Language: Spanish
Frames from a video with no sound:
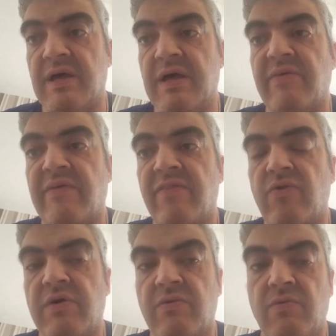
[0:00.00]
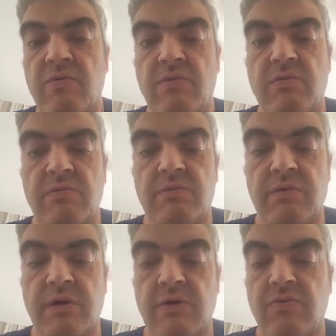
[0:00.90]
ingresando en
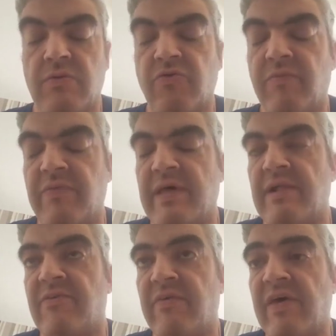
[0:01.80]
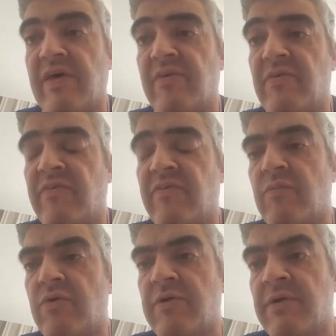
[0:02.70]
un, en un hospital psiquiátrico en San
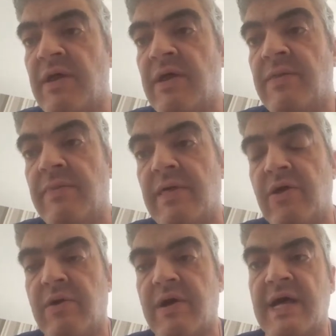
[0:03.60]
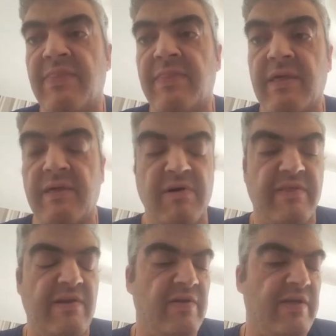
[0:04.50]
de Llobregat, en
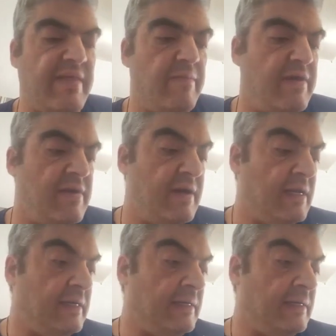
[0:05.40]
Barcelona también.